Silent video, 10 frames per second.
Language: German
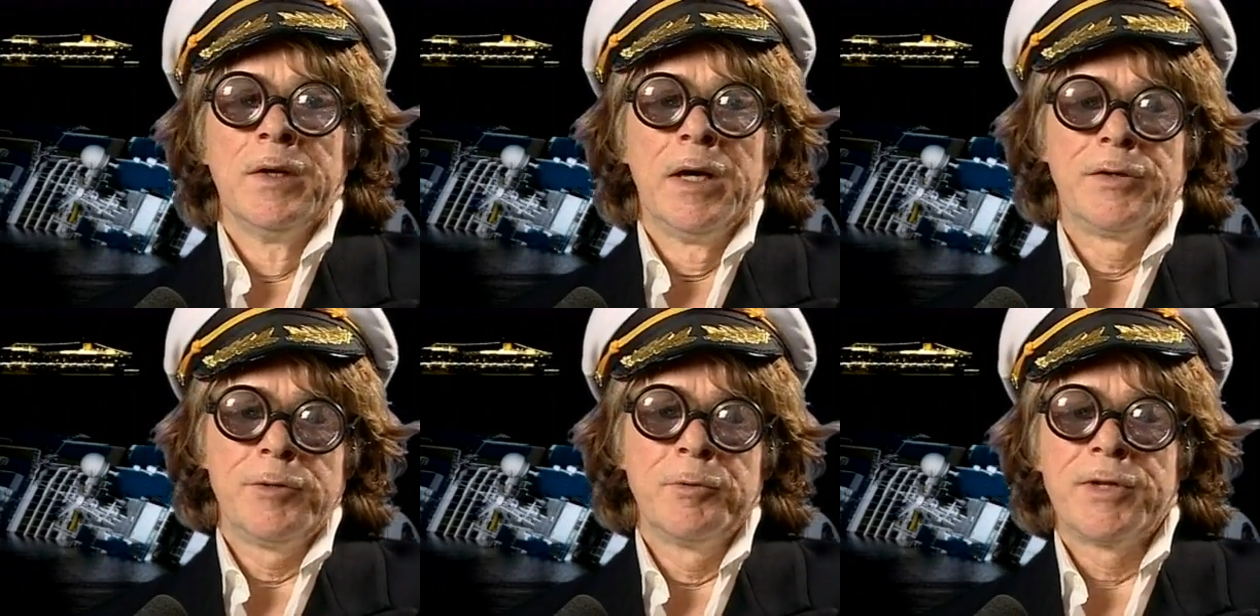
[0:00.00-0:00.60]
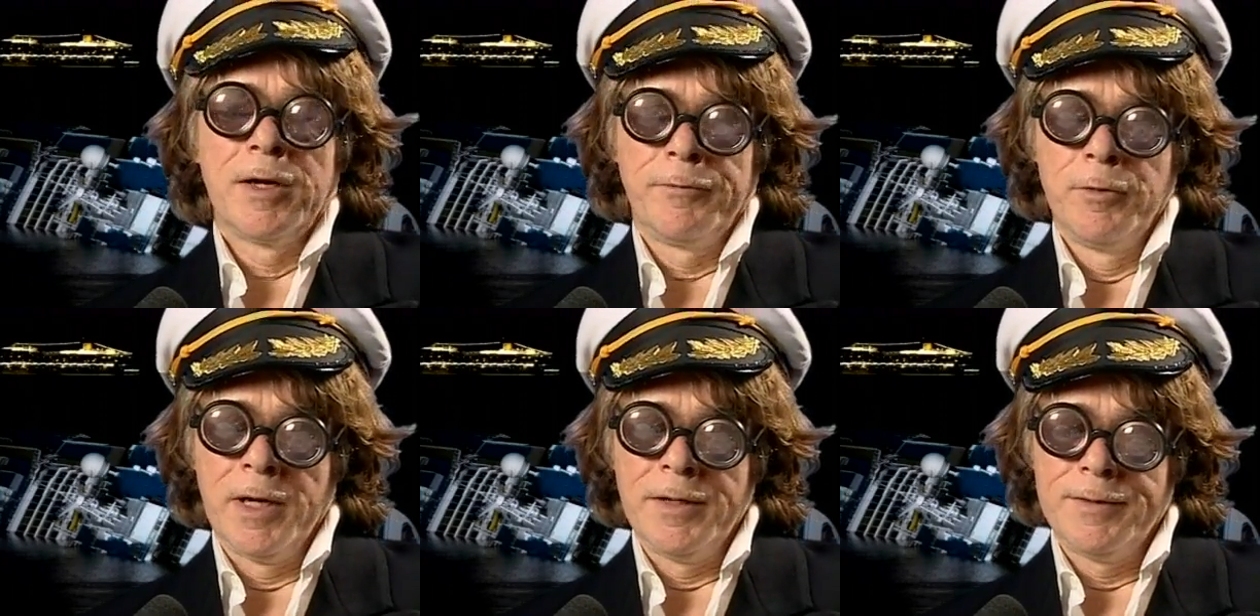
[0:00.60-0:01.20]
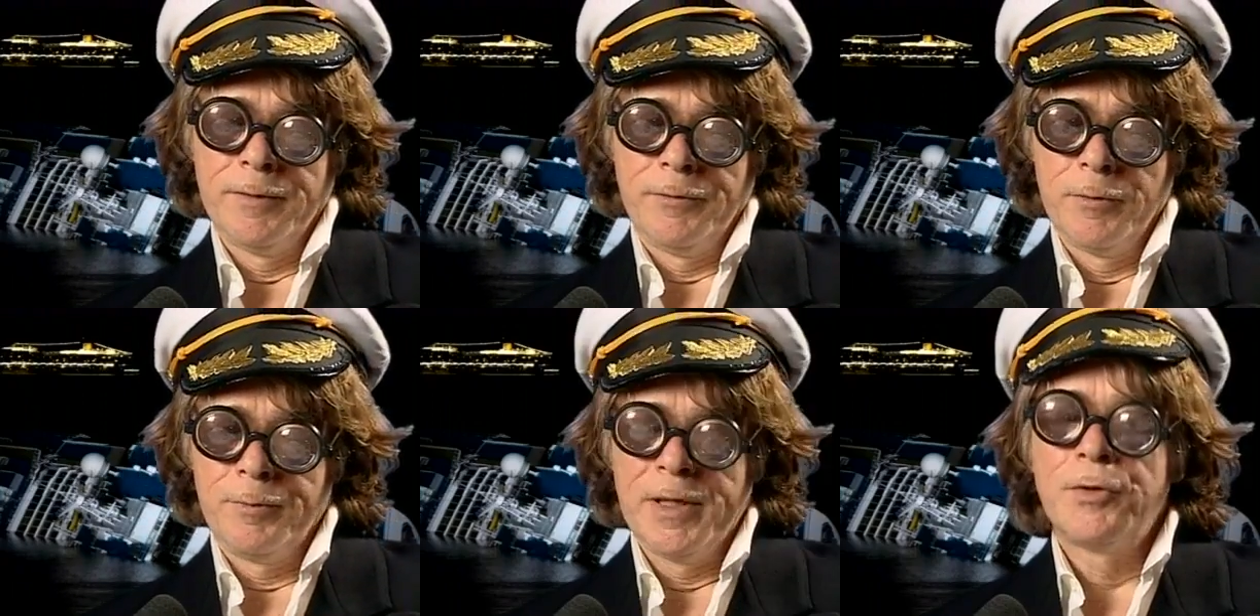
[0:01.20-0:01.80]
Also ich muss sagen, für mein,
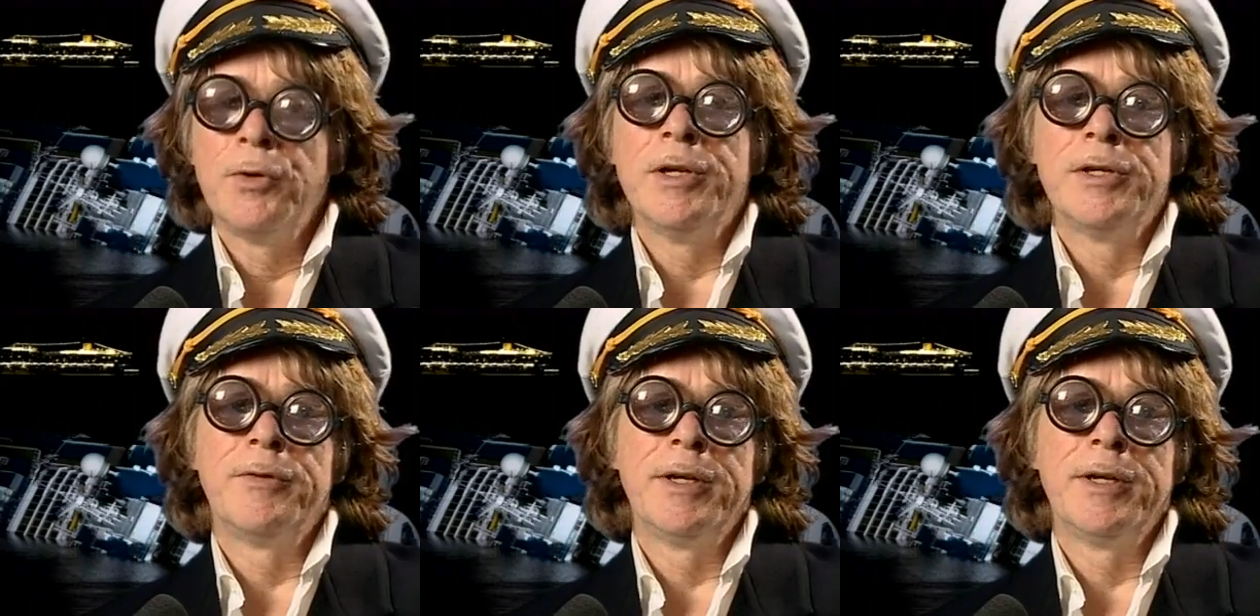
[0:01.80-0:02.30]
für persönlich,